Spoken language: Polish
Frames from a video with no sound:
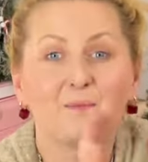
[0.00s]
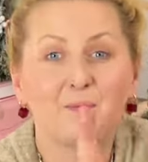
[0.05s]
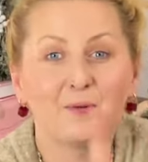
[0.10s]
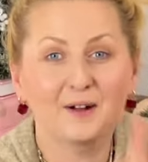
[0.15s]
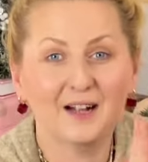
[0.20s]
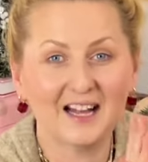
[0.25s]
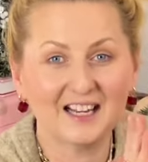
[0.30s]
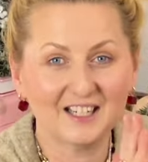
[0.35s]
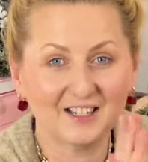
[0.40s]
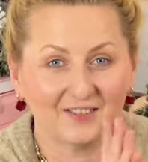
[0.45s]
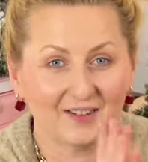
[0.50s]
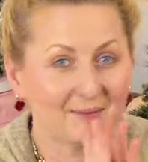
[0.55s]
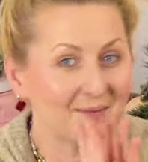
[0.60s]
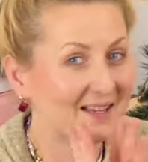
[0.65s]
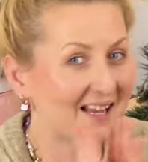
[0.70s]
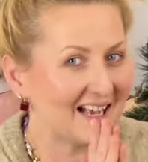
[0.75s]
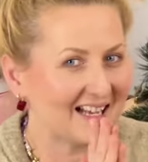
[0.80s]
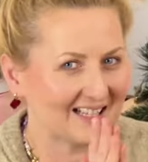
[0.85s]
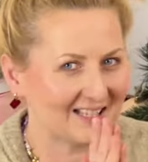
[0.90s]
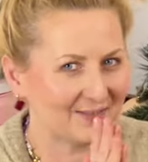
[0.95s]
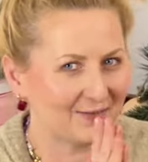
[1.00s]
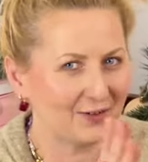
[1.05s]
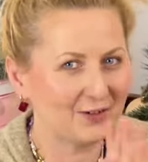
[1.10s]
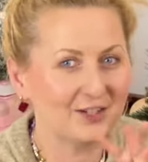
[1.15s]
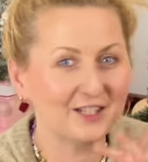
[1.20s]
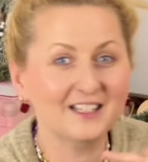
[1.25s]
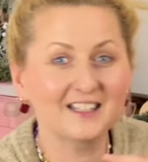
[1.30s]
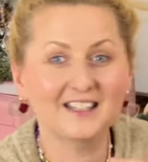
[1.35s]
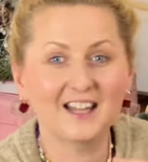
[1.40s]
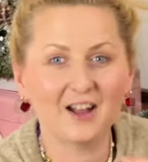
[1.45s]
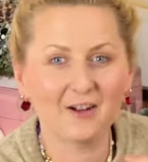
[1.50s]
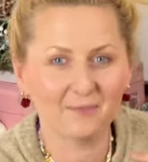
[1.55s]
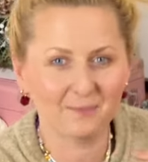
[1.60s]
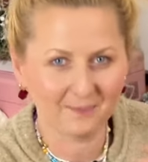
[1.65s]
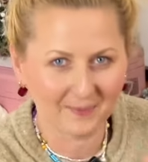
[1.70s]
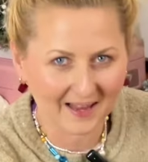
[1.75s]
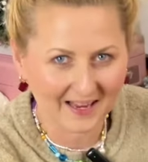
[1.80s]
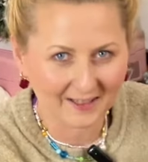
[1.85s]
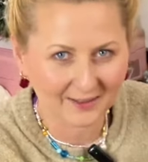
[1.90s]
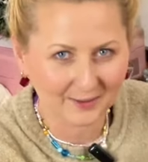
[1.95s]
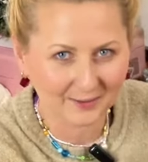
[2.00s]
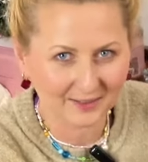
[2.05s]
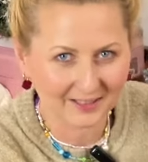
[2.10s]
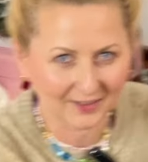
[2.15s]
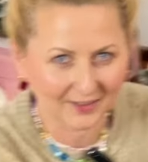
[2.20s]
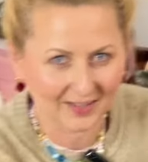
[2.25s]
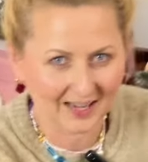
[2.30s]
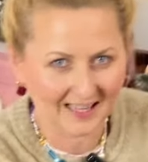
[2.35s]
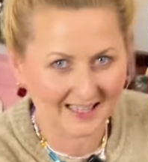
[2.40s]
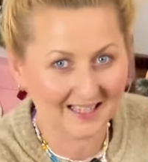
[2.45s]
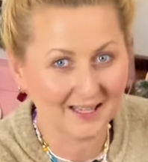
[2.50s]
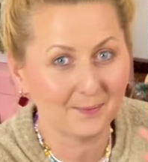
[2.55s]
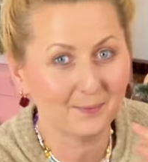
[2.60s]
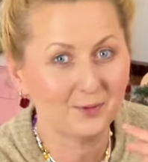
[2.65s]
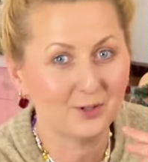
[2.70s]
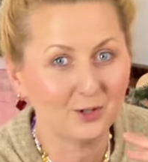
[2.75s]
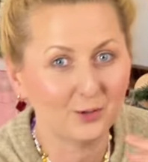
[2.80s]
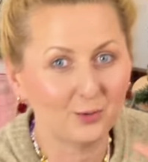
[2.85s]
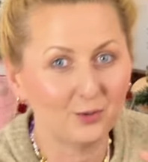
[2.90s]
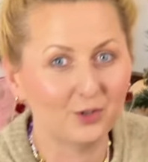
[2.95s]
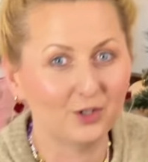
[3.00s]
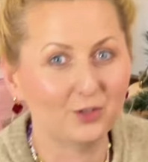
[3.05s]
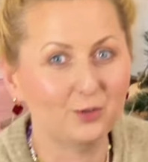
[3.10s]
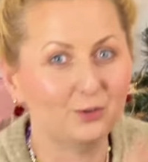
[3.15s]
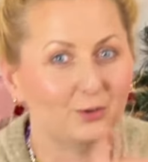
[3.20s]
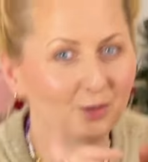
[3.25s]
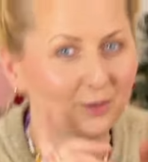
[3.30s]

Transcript: pokażę Wam, jak stworzyć tę piękną dekorację przy użyciu